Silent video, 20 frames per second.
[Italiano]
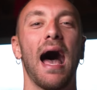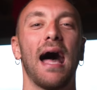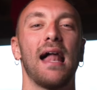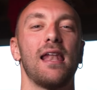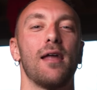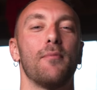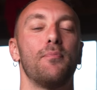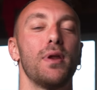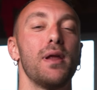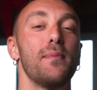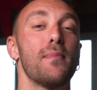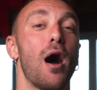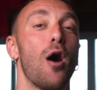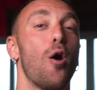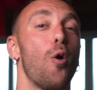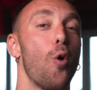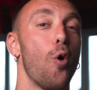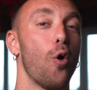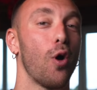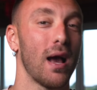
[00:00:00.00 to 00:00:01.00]
alla prima
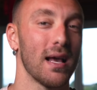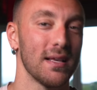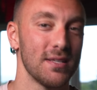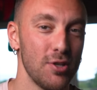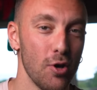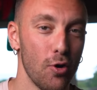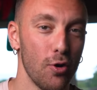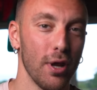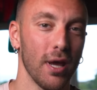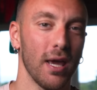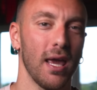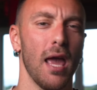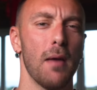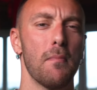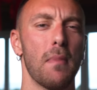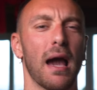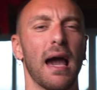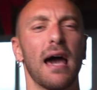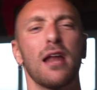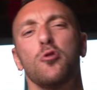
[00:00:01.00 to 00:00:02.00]
occasione che
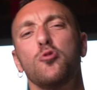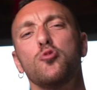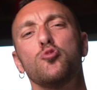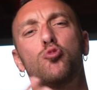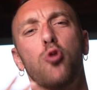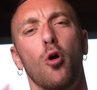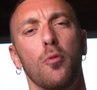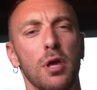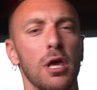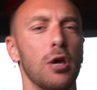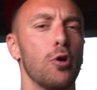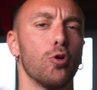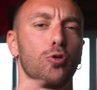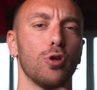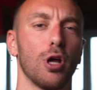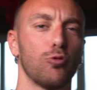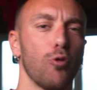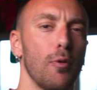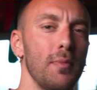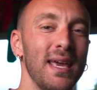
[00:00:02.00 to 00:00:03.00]
magari un tuo amico o
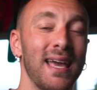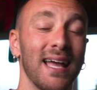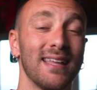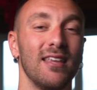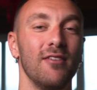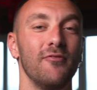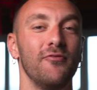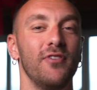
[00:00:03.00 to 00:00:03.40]
una tua amica ti